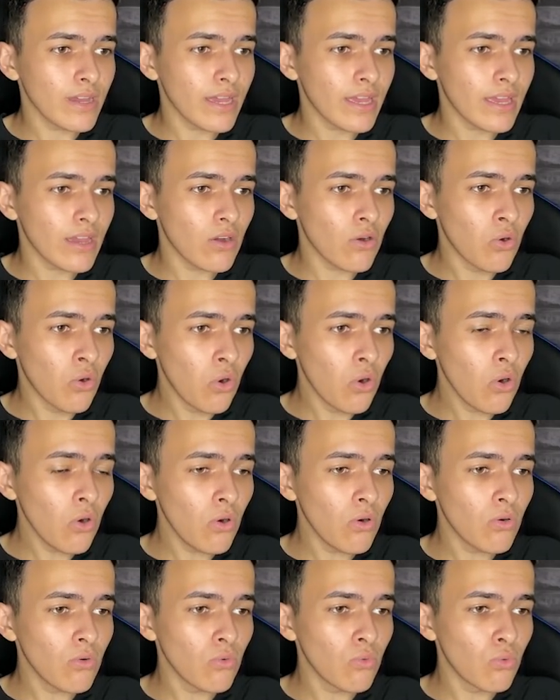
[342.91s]
é,
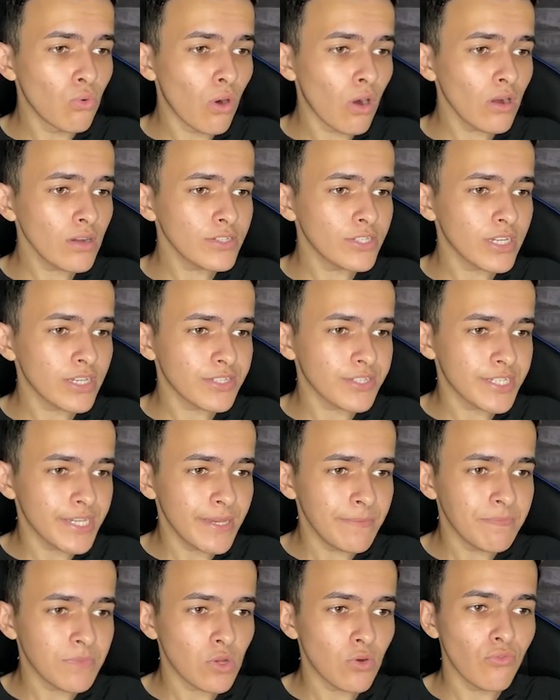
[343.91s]
ou o
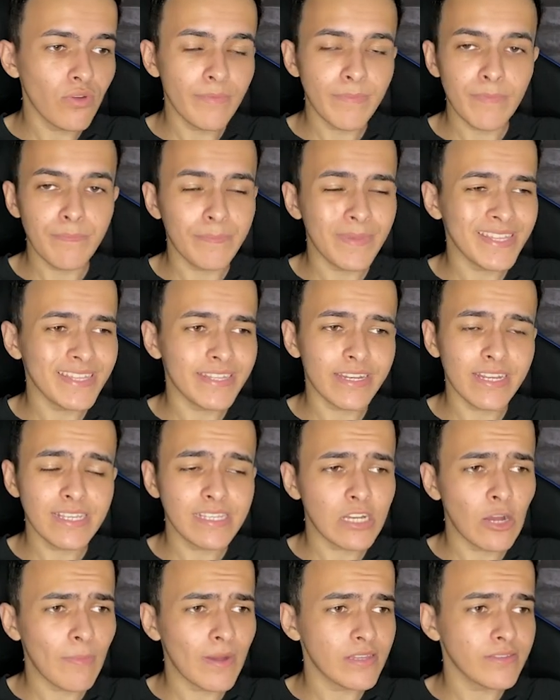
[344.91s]
OGG ou
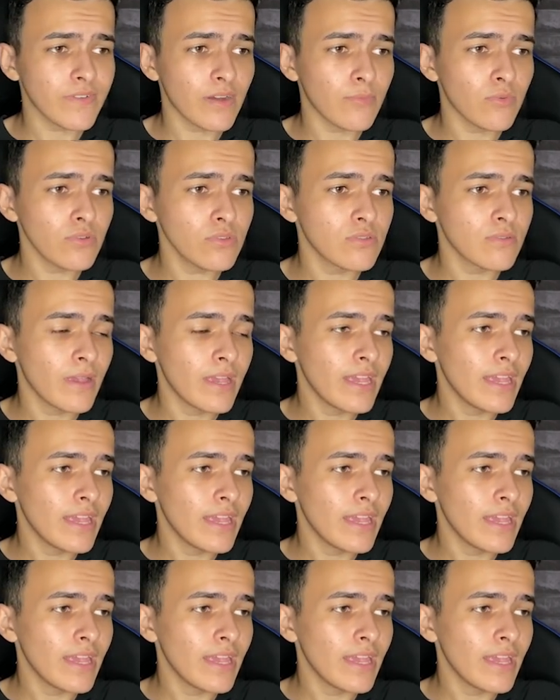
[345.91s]
MP3, que é o mais famoso